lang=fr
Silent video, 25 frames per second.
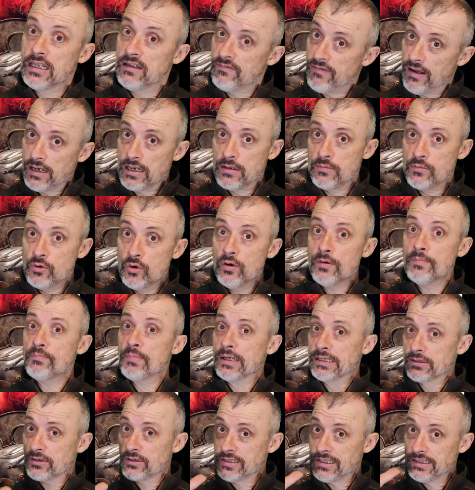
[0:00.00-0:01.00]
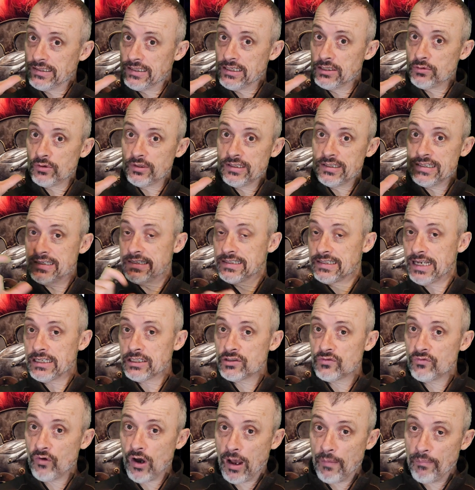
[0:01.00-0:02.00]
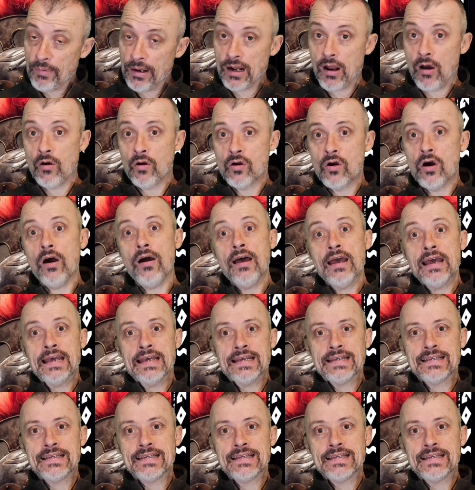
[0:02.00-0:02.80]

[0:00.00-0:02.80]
Il valait mieux parce que c'était sur disquette, je vous rappelle encore,